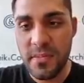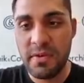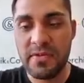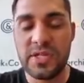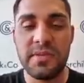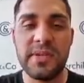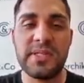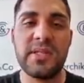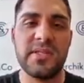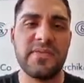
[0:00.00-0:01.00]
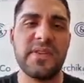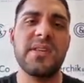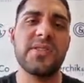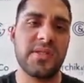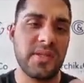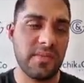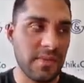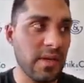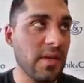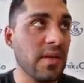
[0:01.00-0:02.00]
повышение процентной ставки или же
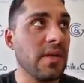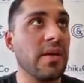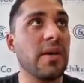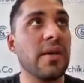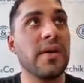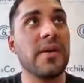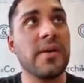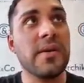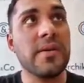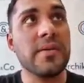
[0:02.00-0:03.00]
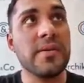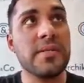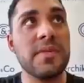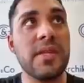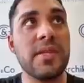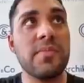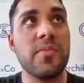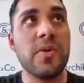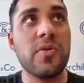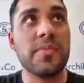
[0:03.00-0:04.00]
там Э, изменения
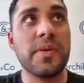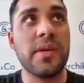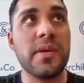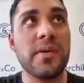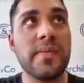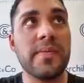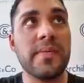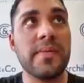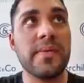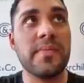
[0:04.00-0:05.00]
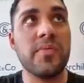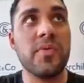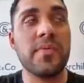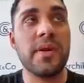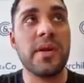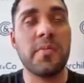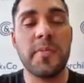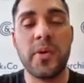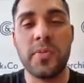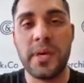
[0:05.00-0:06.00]
по покупке, по программе
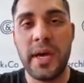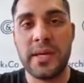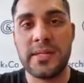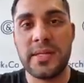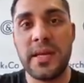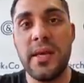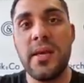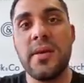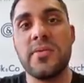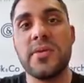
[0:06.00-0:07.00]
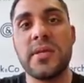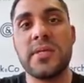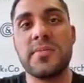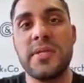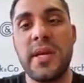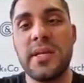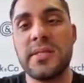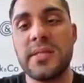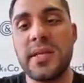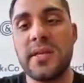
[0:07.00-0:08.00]
покупки акций у них
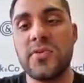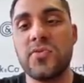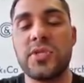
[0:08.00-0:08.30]
изменяются. Скорее всего,